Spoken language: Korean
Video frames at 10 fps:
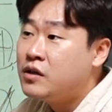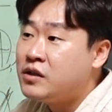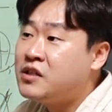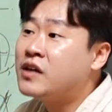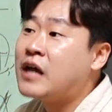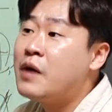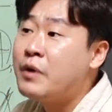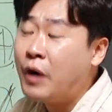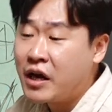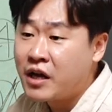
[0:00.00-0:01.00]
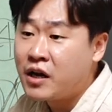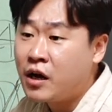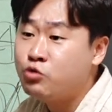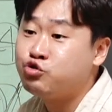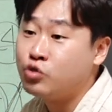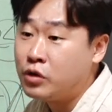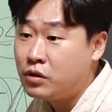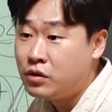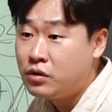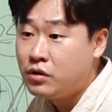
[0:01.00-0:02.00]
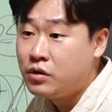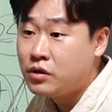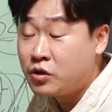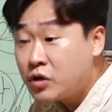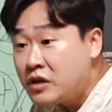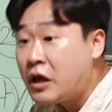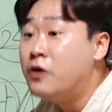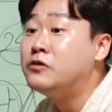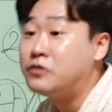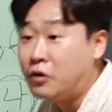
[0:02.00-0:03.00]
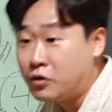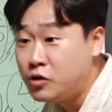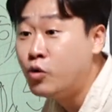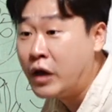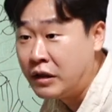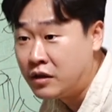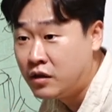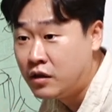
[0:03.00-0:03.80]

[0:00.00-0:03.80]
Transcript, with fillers: 네가 다음에 왕해라 하고 죽어요. 그렇게 되어 있어요. 기록에.